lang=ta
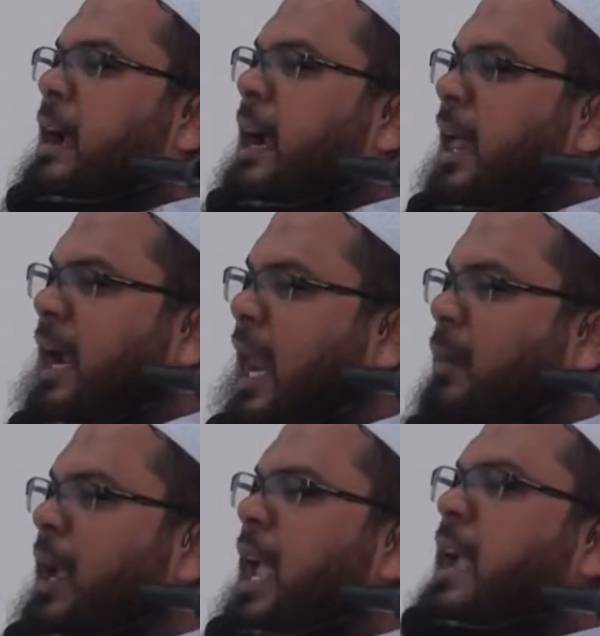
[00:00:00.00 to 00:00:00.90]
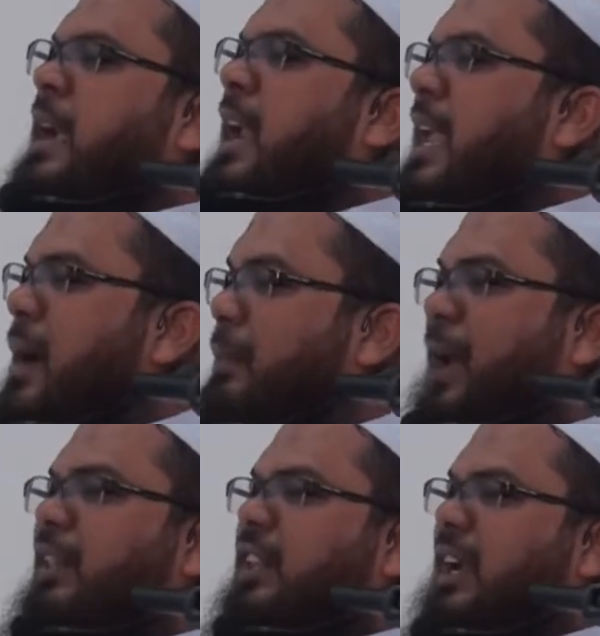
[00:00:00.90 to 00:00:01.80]
என்ற கடமையை
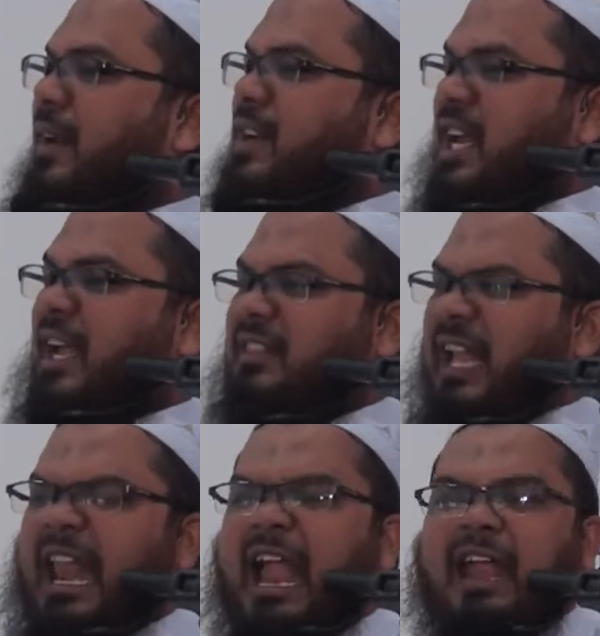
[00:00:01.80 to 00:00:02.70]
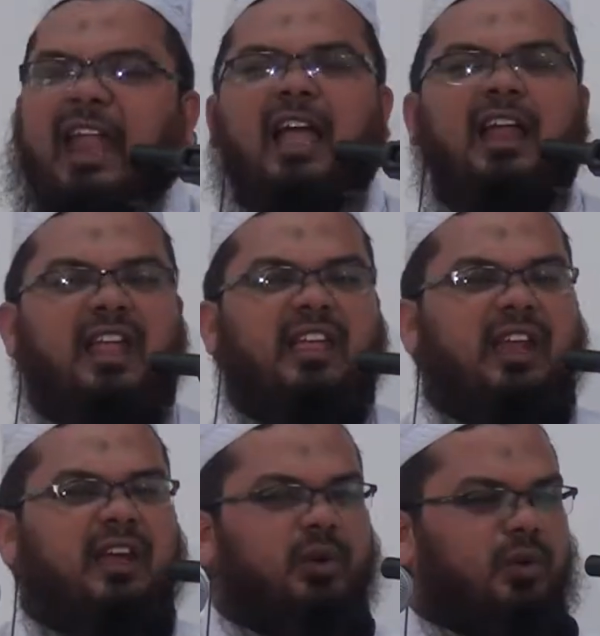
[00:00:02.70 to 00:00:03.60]
கண்ணியப்படுத்துகிற விஷயத்தில் நாங்கள்
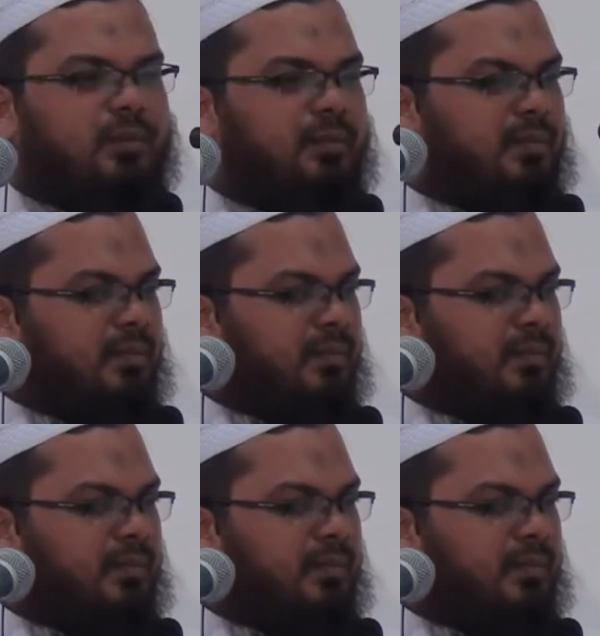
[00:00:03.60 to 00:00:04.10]
இங்கிருக்கிறோம்